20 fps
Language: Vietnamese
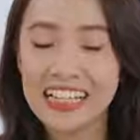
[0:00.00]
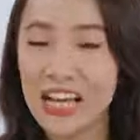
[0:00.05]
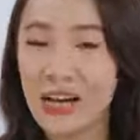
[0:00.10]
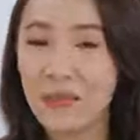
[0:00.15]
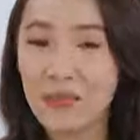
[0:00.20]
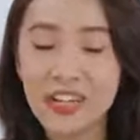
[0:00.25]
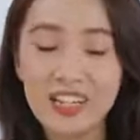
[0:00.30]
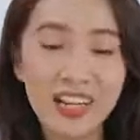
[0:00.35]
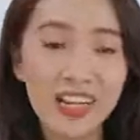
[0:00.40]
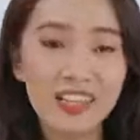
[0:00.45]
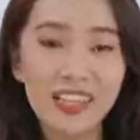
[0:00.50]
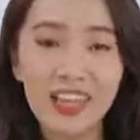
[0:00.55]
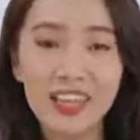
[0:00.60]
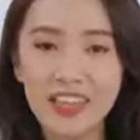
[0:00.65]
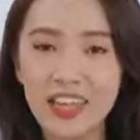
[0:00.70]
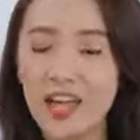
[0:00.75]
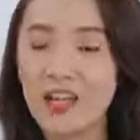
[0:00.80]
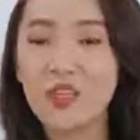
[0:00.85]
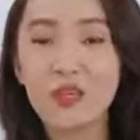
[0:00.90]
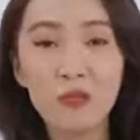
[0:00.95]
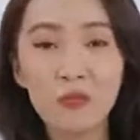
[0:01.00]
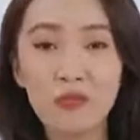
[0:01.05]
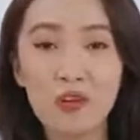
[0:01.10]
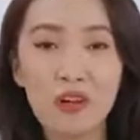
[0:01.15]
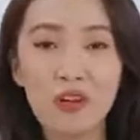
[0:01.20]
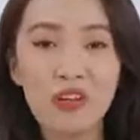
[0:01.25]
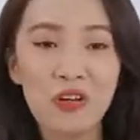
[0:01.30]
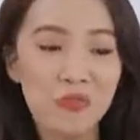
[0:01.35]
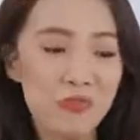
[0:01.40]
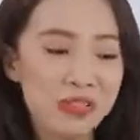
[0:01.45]
cảm ứng thì dễ dùng
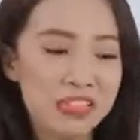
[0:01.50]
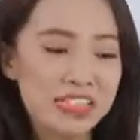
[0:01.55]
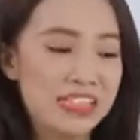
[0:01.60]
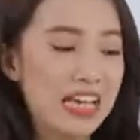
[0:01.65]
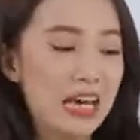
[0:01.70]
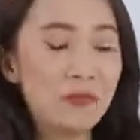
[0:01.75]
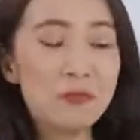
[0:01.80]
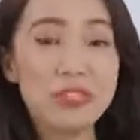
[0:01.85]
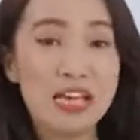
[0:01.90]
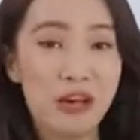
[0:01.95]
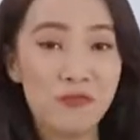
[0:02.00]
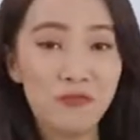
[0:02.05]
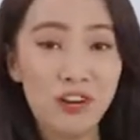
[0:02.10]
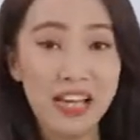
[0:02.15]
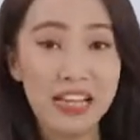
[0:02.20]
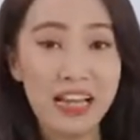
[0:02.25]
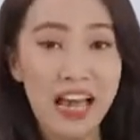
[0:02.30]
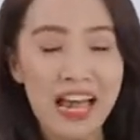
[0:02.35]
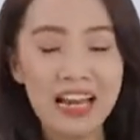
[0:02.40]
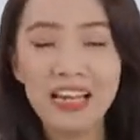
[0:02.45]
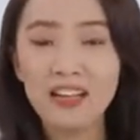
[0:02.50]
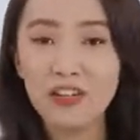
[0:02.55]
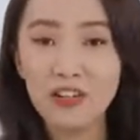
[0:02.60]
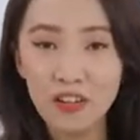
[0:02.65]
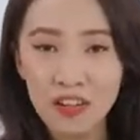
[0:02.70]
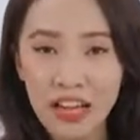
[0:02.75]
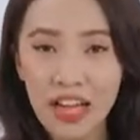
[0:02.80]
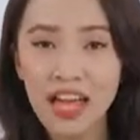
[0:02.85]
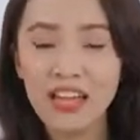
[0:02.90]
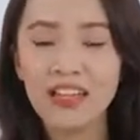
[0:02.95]
rồi mình chạm chạm vài cái là
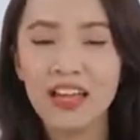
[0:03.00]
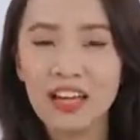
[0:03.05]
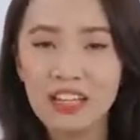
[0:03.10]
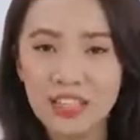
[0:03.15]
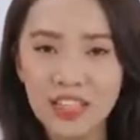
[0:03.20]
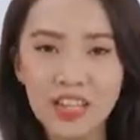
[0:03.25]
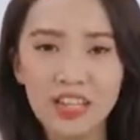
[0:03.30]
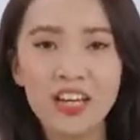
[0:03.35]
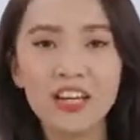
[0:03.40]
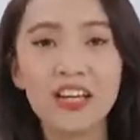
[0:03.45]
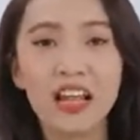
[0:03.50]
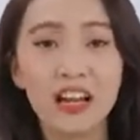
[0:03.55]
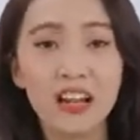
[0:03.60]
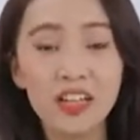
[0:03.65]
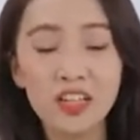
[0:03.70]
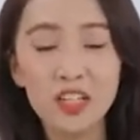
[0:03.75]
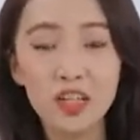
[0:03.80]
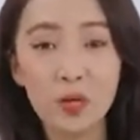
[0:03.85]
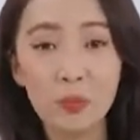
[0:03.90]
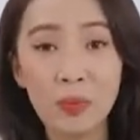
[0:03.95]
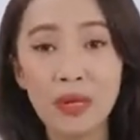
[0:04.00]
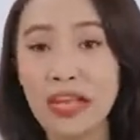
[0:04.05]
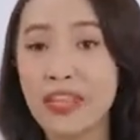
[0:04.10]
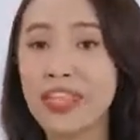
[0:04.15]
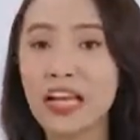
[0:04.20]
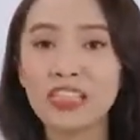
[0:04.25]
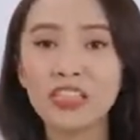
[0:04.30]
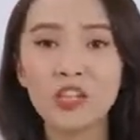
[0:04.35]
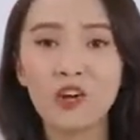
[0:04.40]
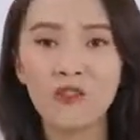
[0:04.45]
được ngay cho nên là linh không có
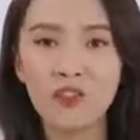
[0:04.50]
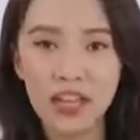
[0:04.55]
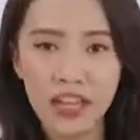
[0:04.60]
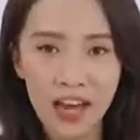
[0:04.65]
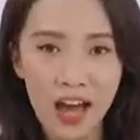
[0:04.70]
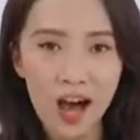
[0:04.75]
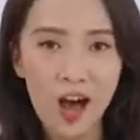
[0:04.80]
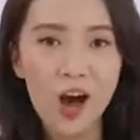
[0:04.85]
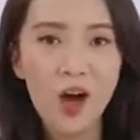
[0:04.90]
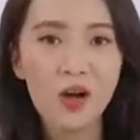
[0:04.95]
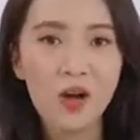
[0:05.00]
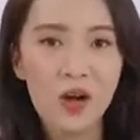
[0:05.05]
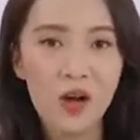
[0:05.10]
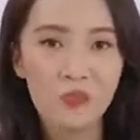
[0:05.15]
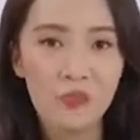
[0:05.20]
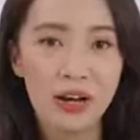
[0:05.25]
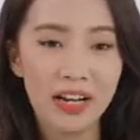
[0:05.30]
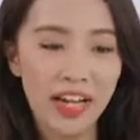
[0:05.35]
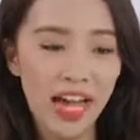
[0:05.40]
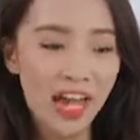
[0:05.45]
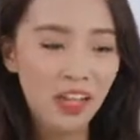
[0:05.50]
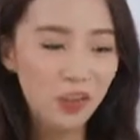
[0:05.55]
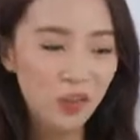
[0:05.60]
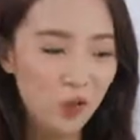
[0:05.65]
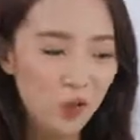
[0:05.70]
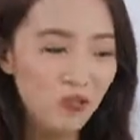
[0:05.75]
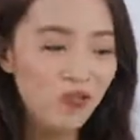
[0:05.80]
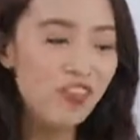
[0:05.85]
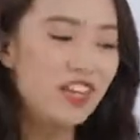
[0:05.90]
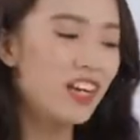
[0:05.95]
đánh giá sâu về nó mà cái
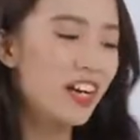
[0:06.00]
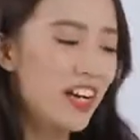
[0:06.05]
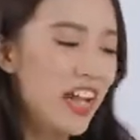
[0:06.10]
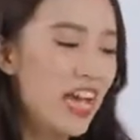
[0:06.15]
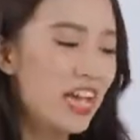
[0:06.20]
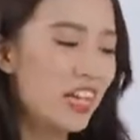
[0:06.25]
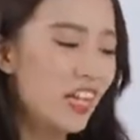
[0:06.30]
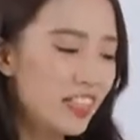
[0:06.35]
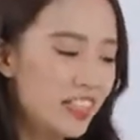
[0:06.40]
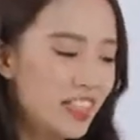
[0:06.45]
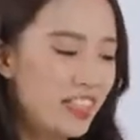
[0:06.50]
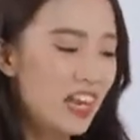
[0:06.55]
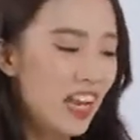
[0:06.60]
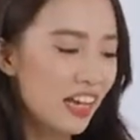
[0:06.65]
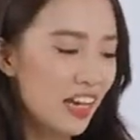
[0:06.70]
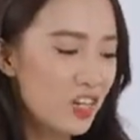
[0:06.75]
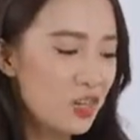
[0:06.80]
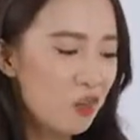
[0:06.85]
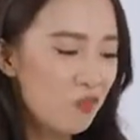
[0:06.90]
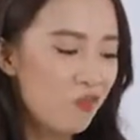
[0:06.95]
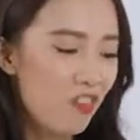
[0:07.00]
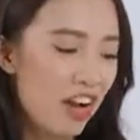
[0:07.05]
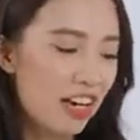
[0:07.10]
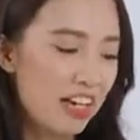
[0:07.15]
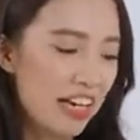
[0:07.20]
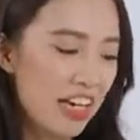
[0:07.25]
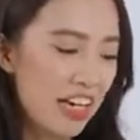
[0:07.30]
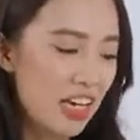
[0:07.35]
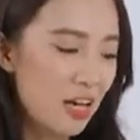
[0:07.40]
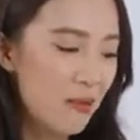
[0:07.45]
thú vị ở đây đó chính là cái nút
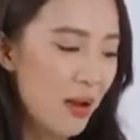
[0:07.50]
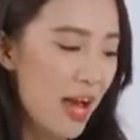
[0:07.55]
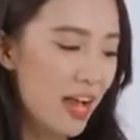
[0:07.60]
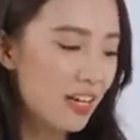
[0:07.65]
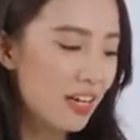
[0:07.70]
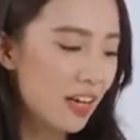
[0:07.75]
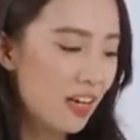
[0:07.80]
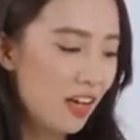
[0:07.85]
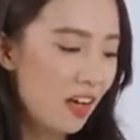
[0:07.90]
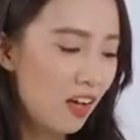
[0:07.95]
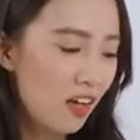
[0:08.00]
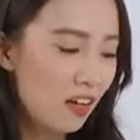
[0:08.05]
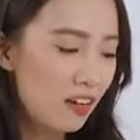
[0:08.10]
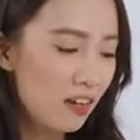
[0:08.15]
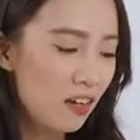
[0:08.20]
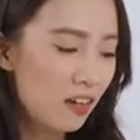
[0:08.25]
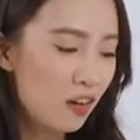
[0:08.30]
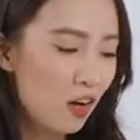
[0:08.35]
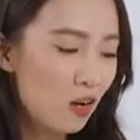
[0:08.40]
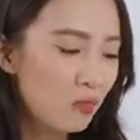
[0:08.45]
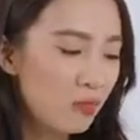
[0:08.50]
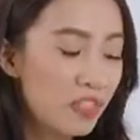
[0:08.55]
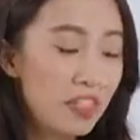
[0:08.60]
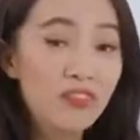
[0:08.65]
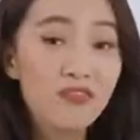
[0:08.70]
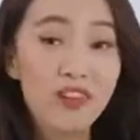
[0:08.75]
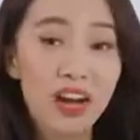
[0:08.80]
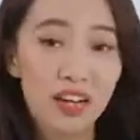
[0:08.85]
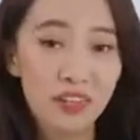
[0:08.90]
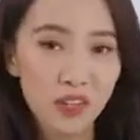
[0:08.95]
vặn này này các bạn nó không
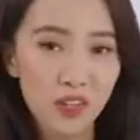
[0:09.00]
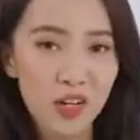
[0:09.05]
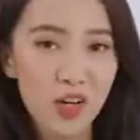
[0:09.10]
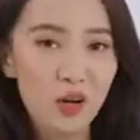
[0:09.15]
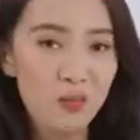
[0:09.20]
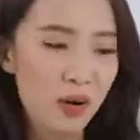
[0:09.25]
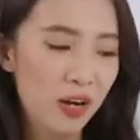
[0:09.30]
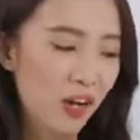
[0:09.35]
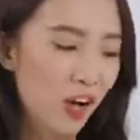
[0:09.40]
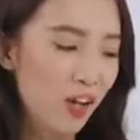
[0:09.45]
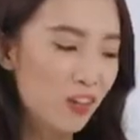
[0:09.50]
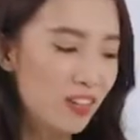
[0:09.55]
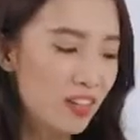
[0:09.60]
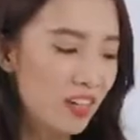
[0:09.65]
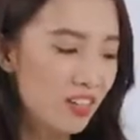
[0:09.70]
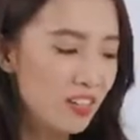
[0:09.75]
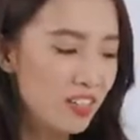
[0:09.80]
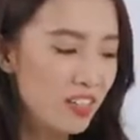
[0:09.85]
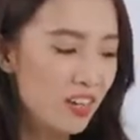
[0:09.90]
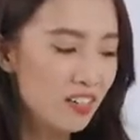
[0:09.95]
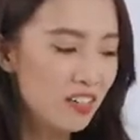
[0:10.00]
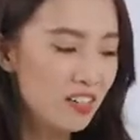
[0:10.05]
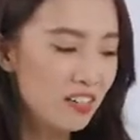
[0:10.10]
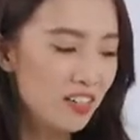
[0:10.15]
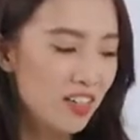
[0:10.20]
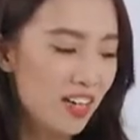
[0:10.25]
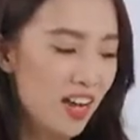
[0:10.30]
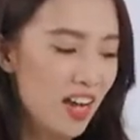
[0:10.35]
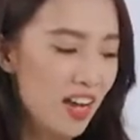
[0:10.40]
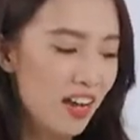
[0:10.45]
chỉ vặn thôi đâu mà còn nhấn nhấn
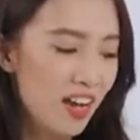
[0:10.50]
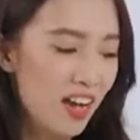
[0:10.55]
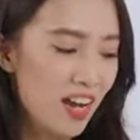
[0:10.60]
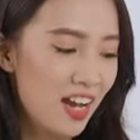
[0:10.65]
được nữa